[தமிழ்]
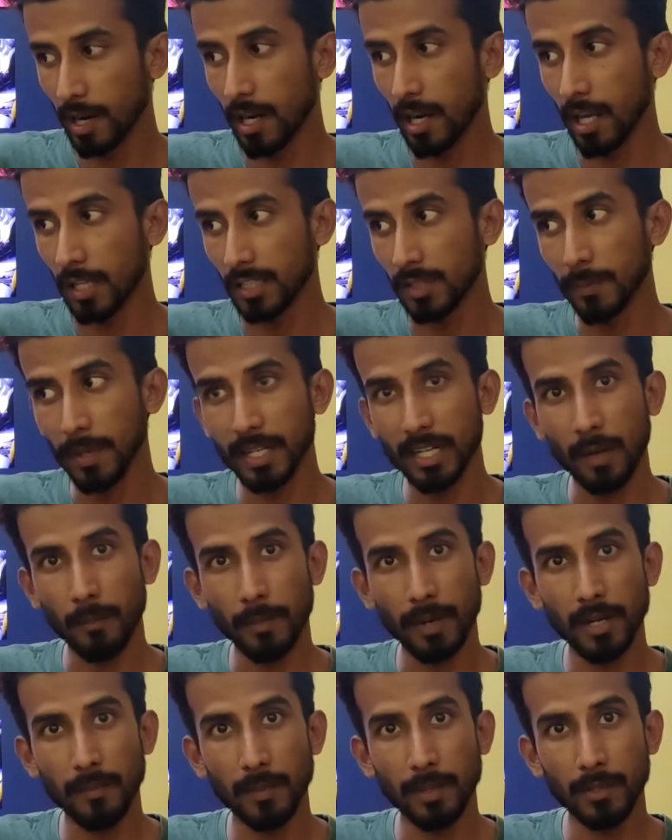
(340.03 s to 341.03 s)
விளாடலாம் அந்த மாதிரி
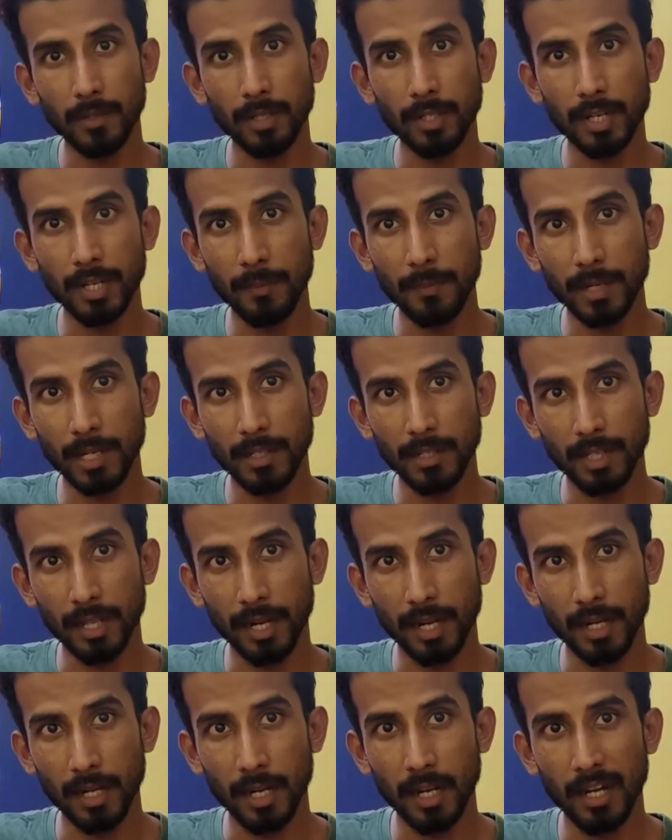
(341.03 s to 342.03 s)
கம்பார்ட்மெண்ட் கூட ரெடி பண்ணி
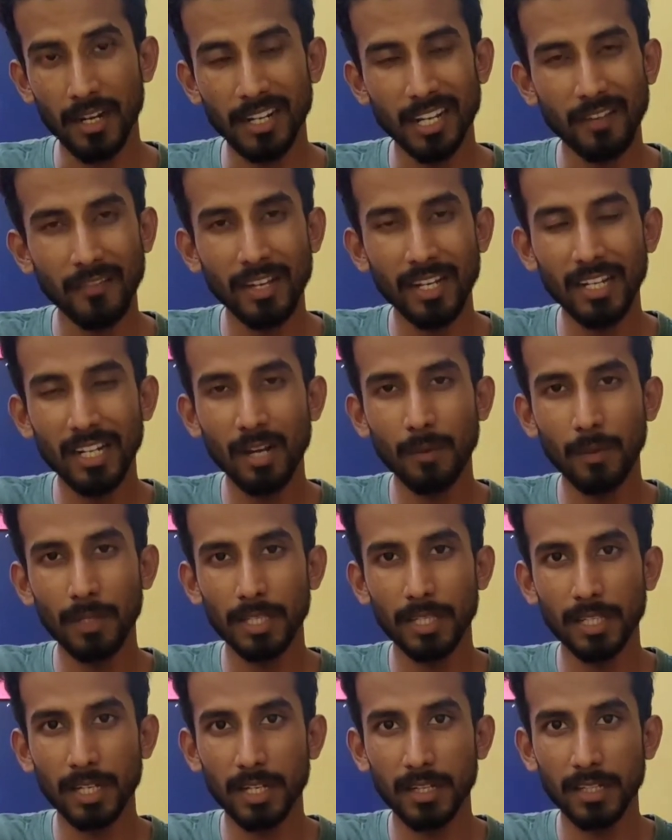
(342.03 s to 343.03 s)
தராங்க ஆனால் டேவிட்க்குலாம்
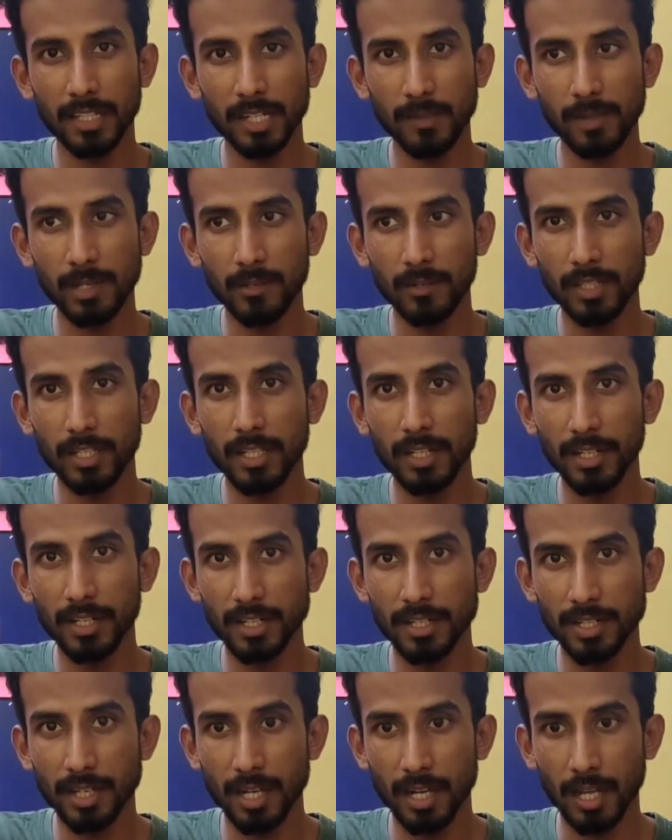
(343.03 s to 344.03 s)
பார்த்திங்கன்னா அந்த டைமில் வந்து
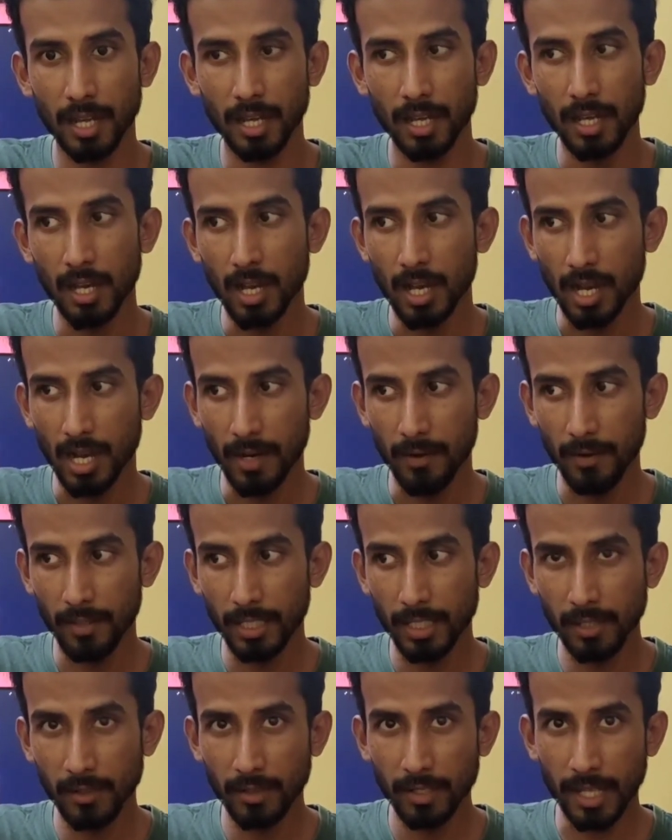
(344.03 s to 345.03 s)
இன்ட்ரெஸ்ட் இல்லை அவன்
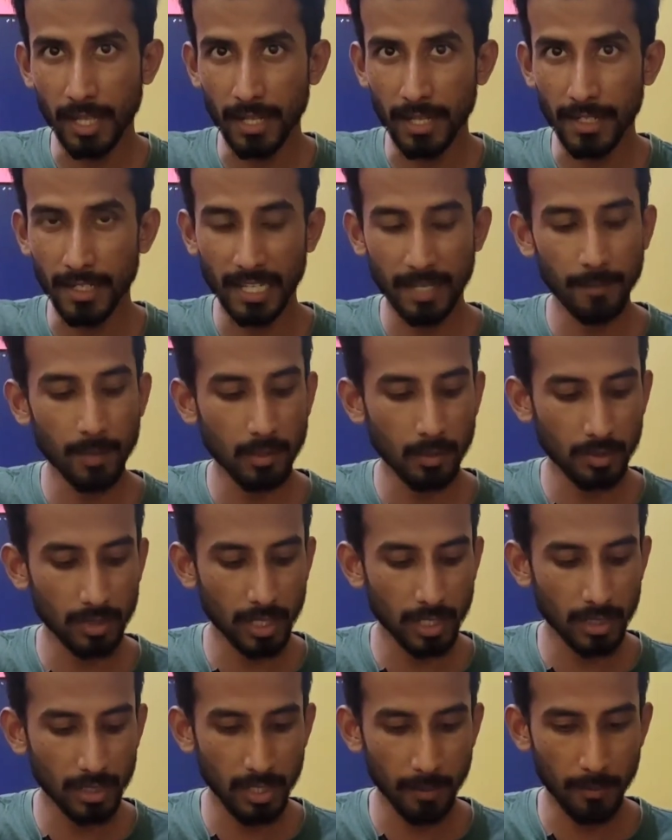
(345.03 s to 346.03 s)
வந்து நிறைய டைமுக்கு
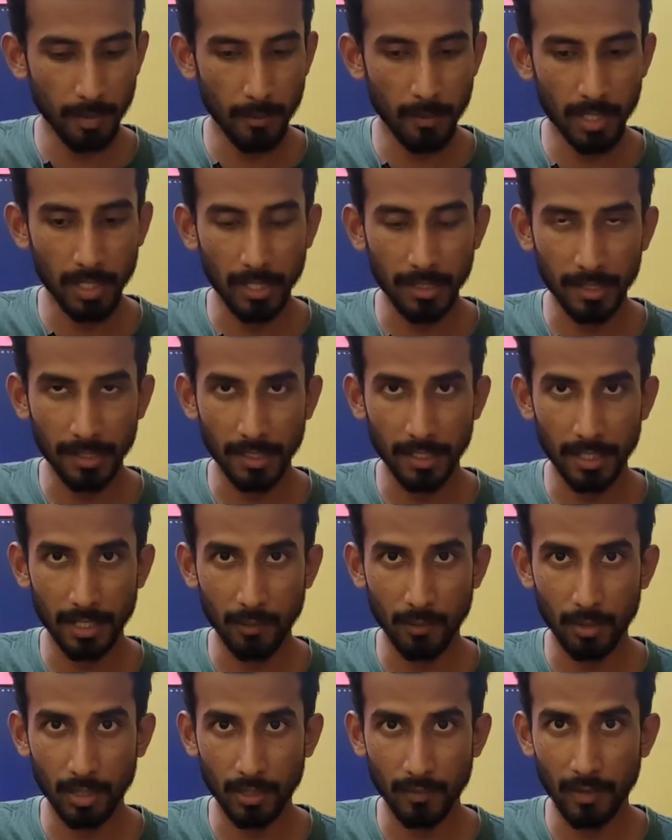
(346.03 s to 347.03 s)
வந்து அந்த பபுள்
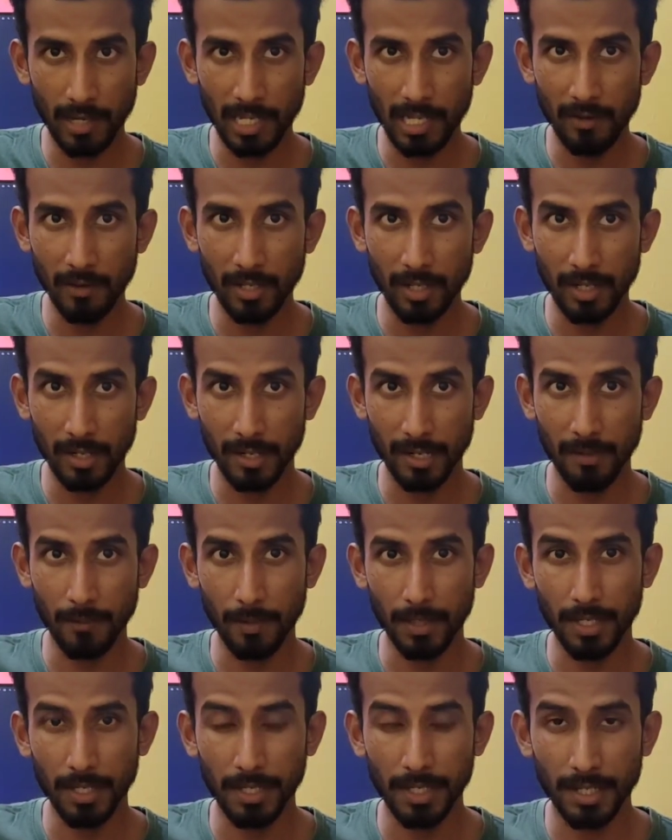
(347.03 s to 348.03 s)
கண்டெய்னர் விட்டு வெளியே வர ட்ரை
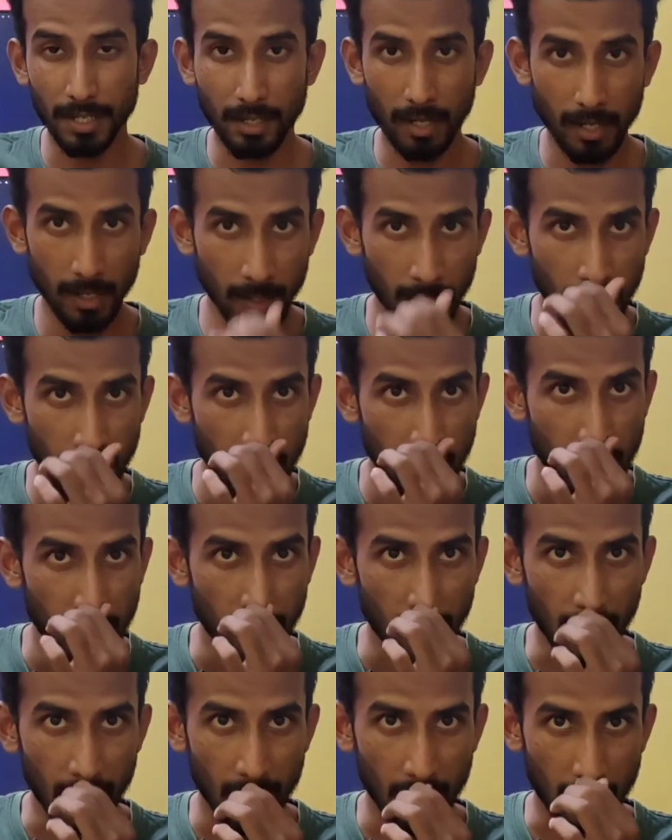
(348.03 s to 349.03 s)
பண்ணிகிட்டே இருக்கான்
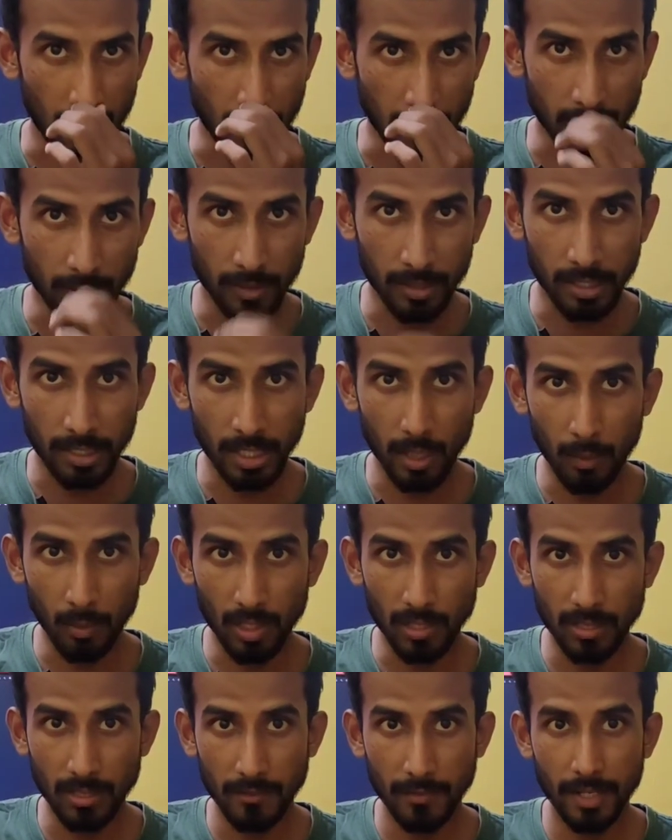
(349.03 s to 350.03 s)
அது வந்து
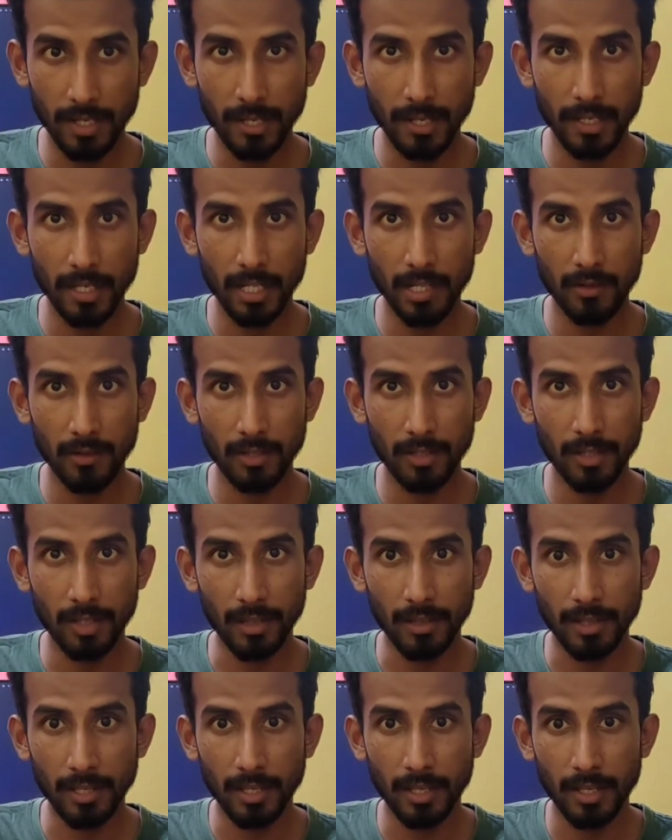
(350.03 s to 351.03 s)
எவ்வளோ சிவியருங்கிறது வந்து
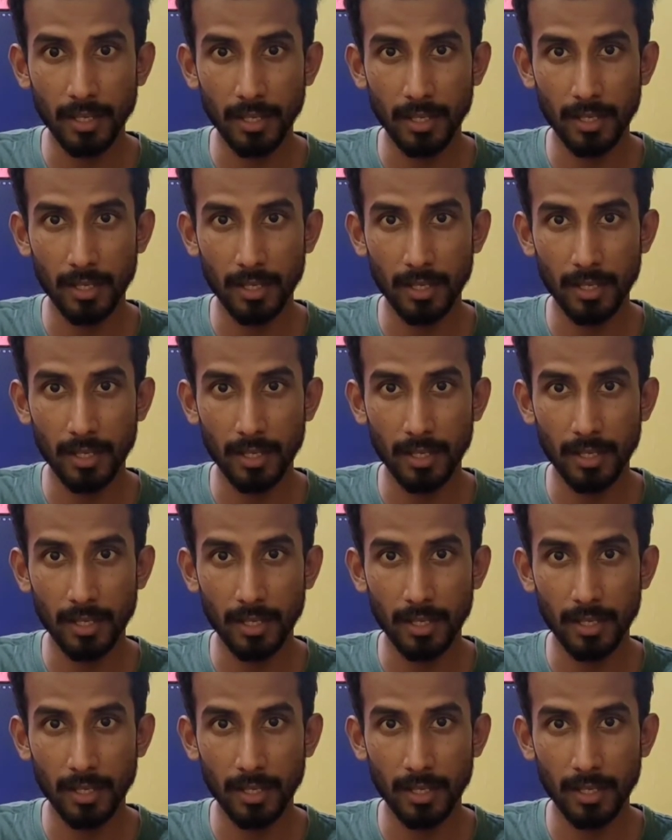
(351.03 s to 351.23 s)
அந்த